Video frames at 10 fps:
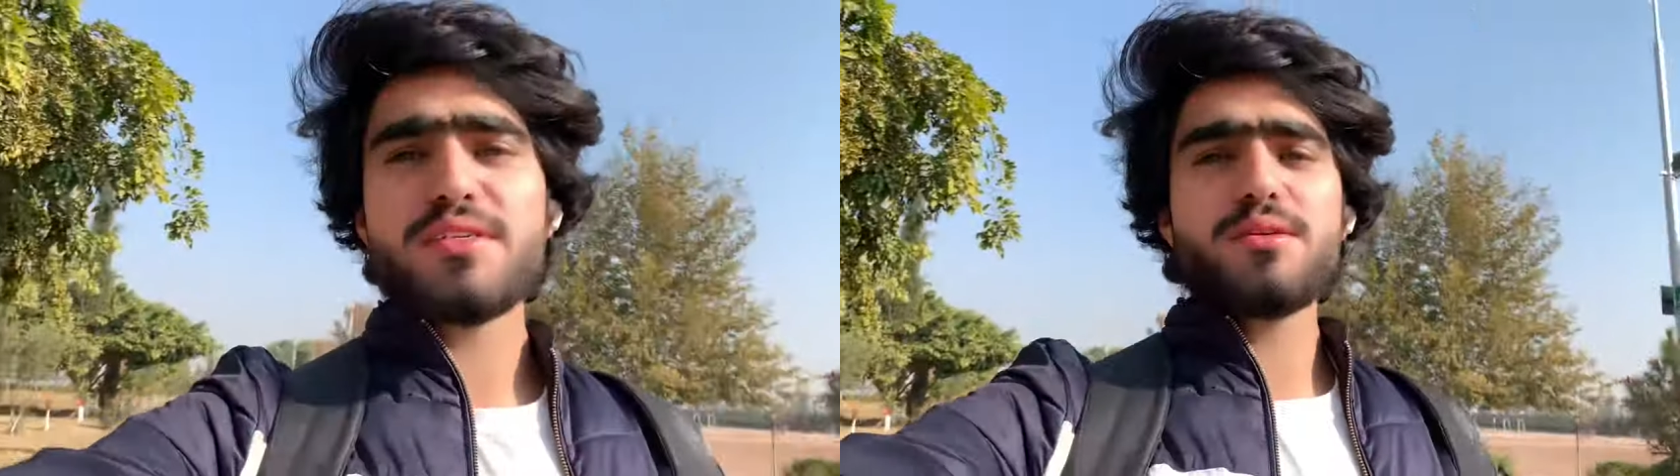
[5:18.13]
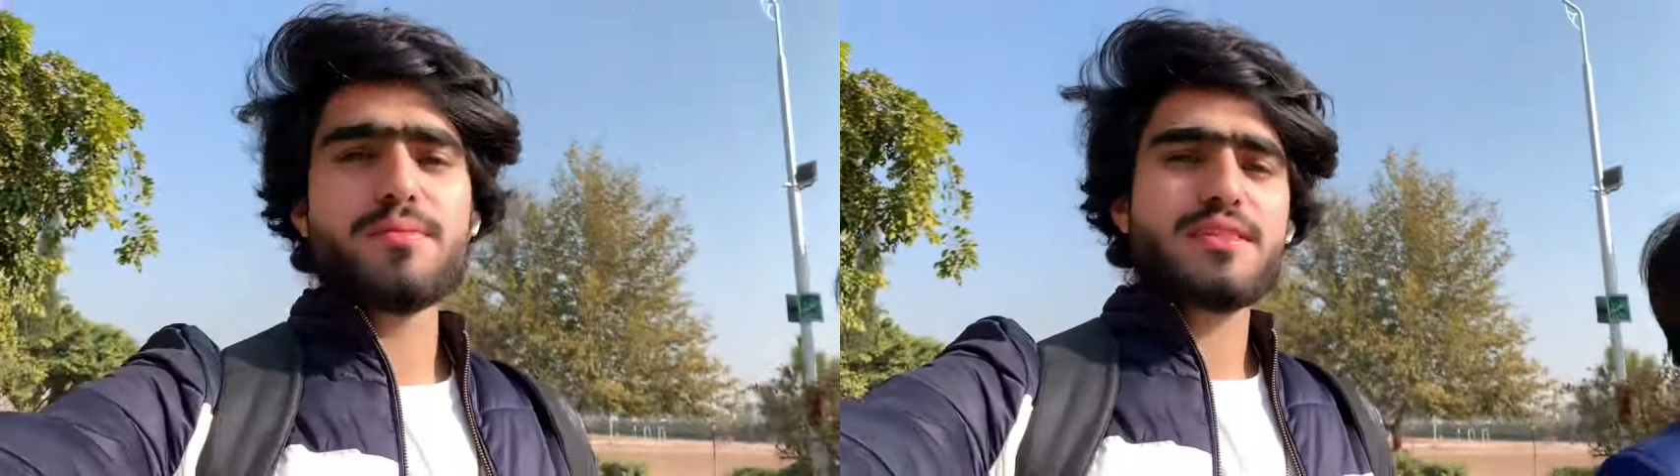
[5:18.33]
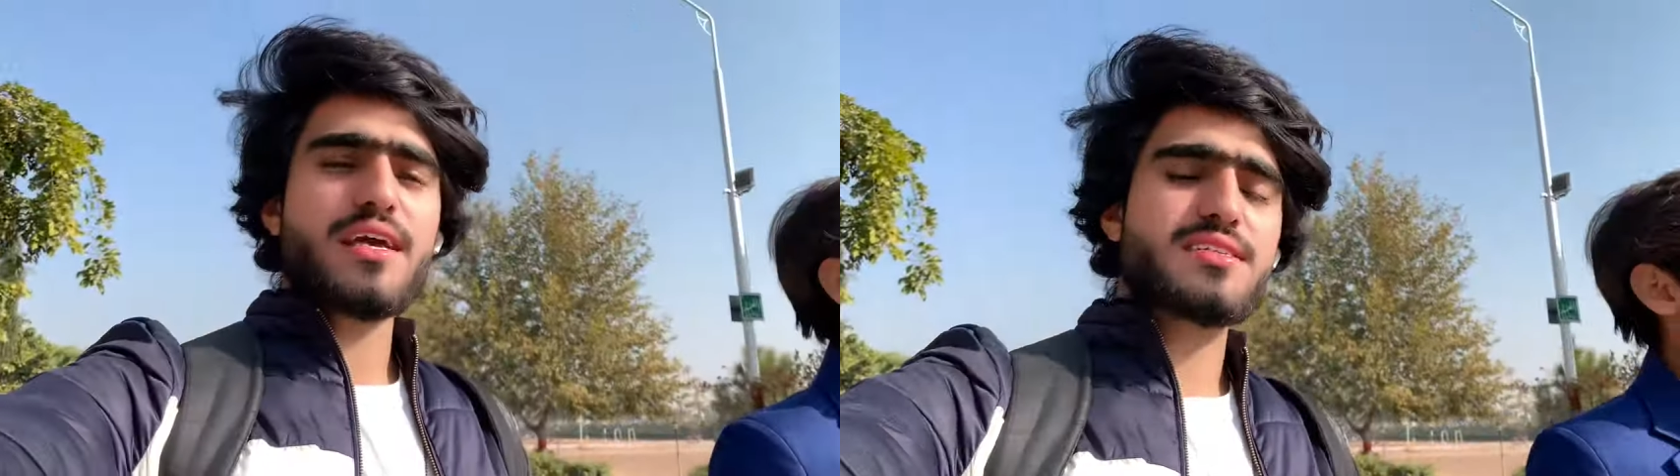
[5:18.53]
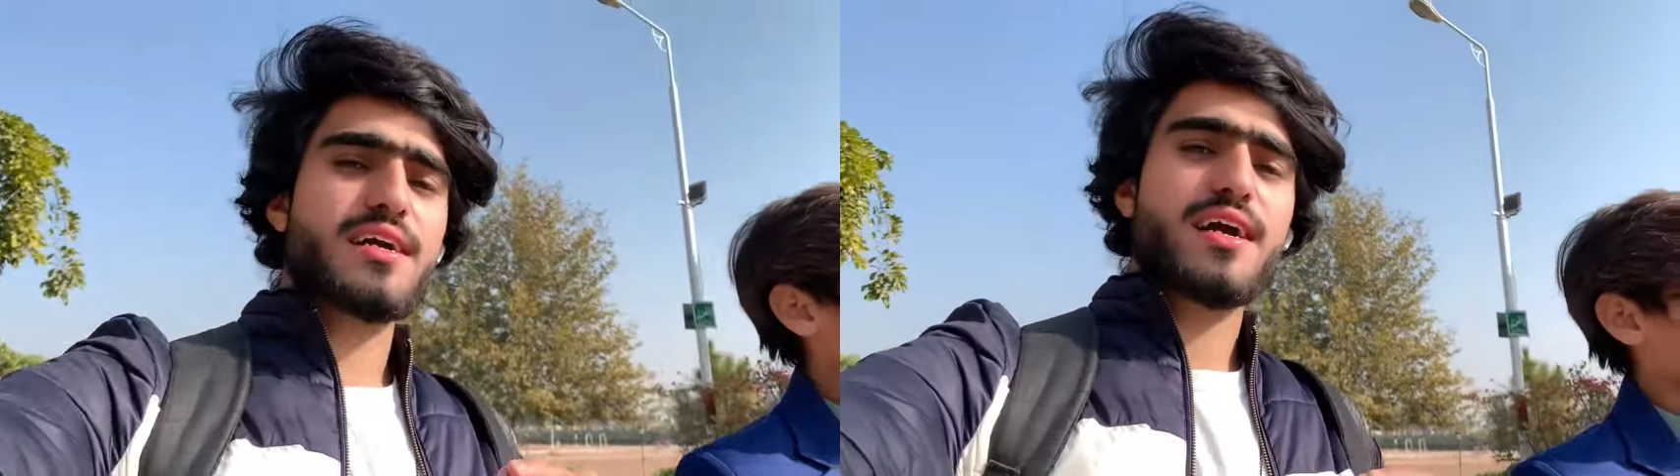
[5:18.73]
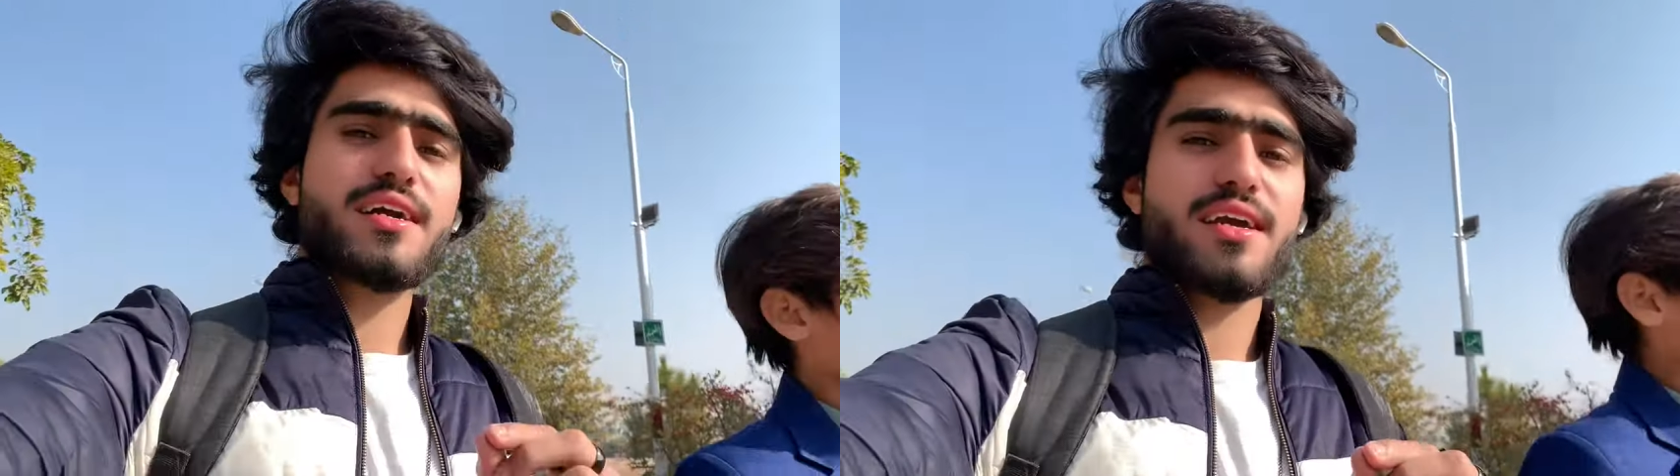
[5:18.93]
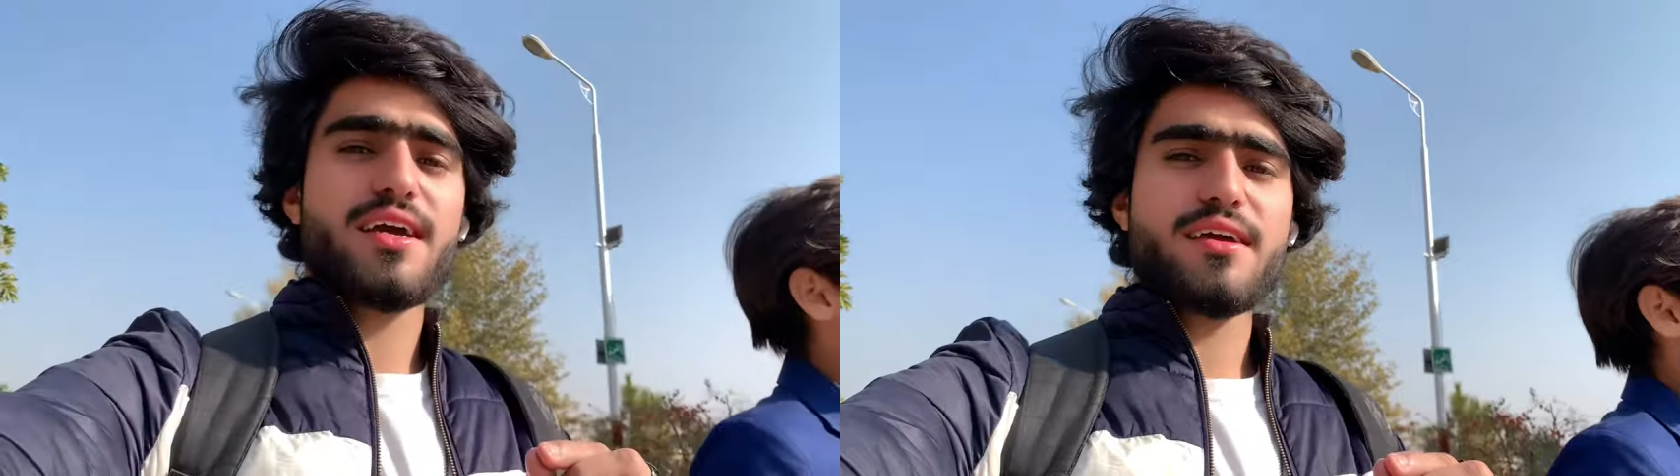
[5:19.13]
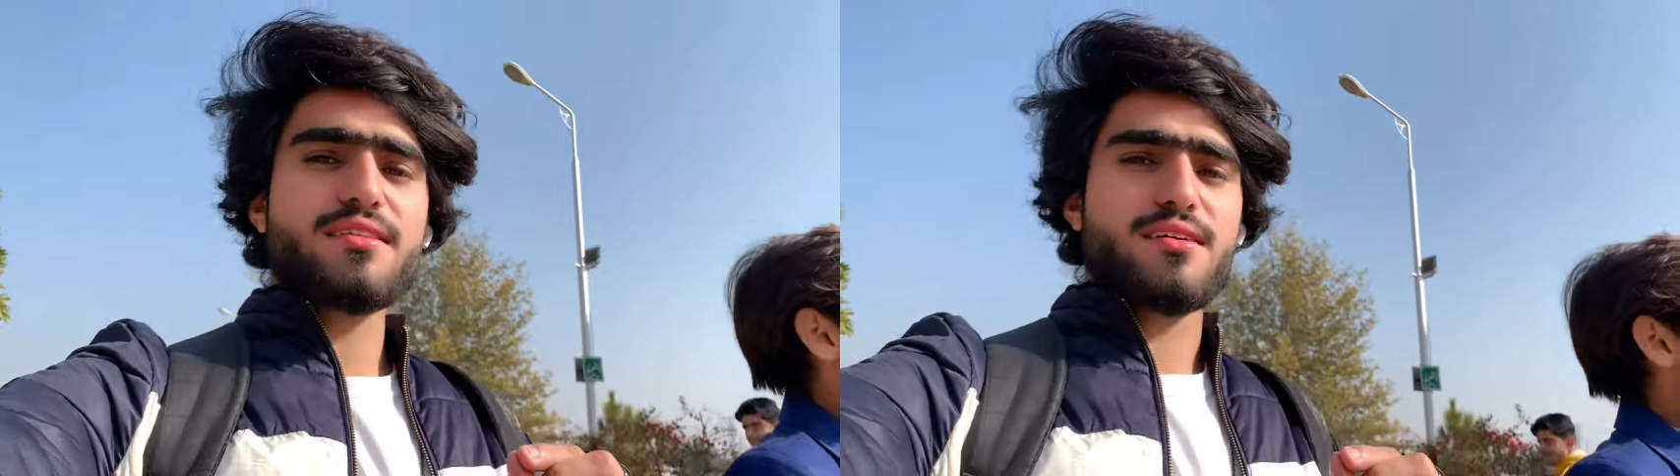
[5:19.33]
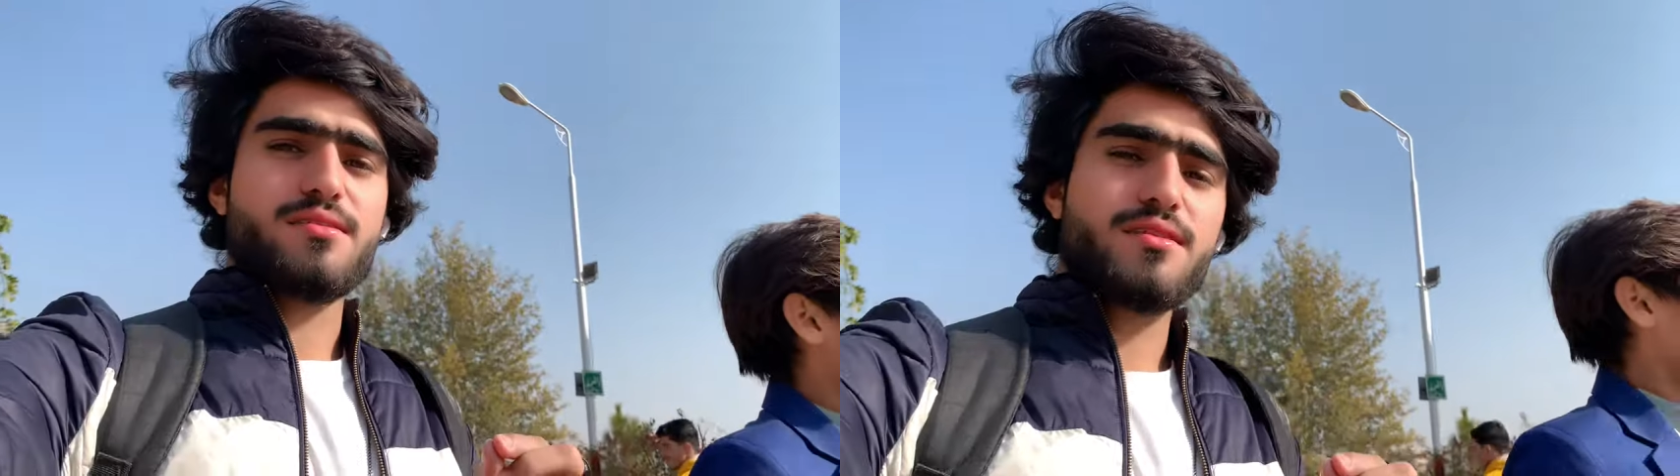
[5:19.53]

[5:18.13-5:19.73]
जिम में तेज लगा के आए हैं ना